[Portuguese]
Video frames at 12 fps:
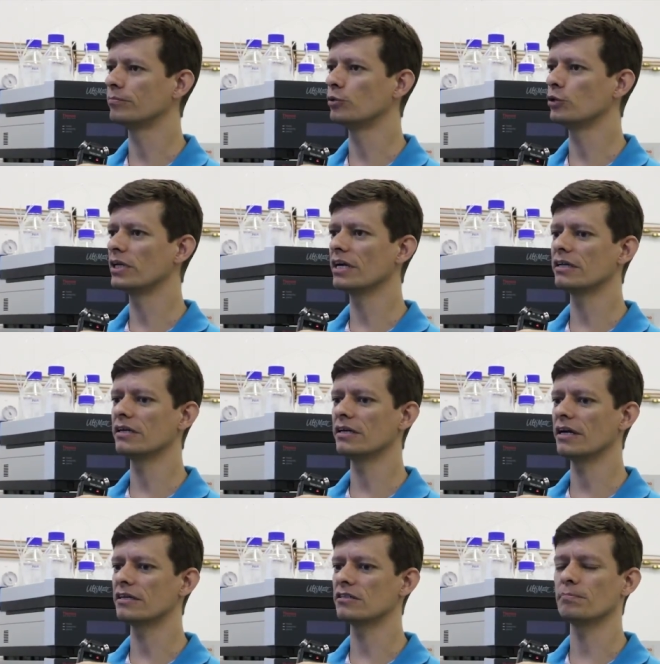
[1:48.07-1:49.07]
Por que, que
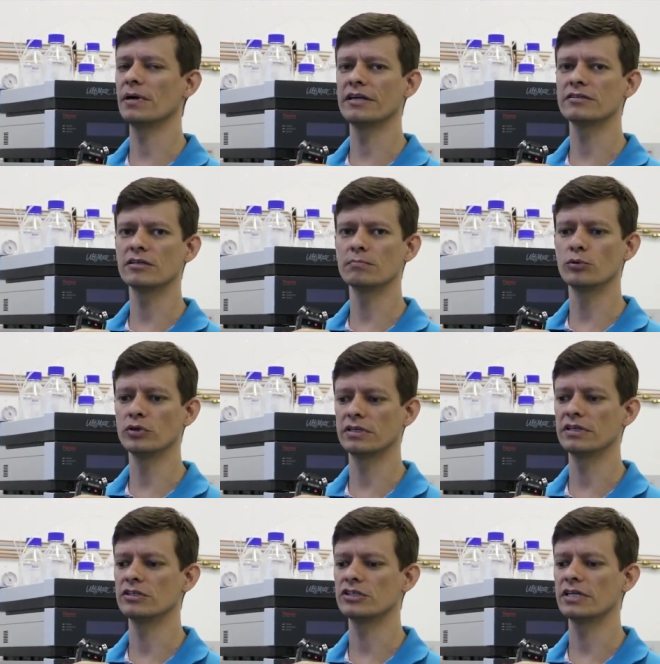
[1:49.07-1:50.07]
essa palestra é
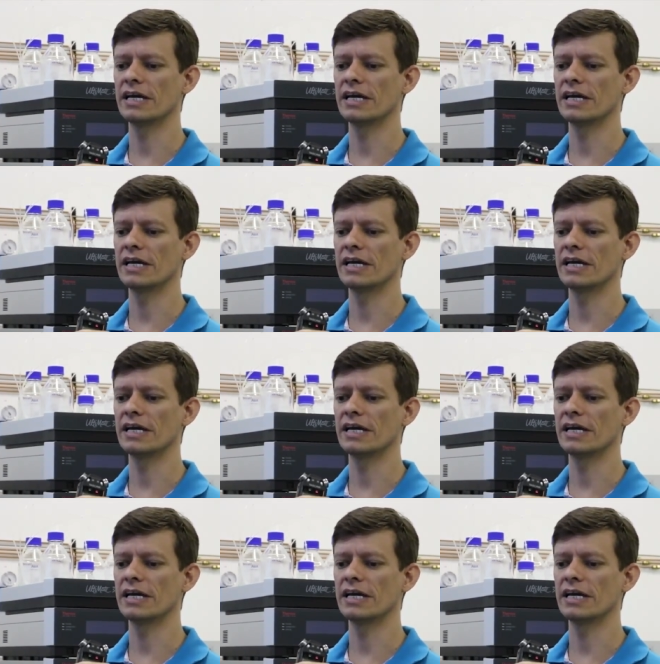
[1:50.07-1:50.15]
importante?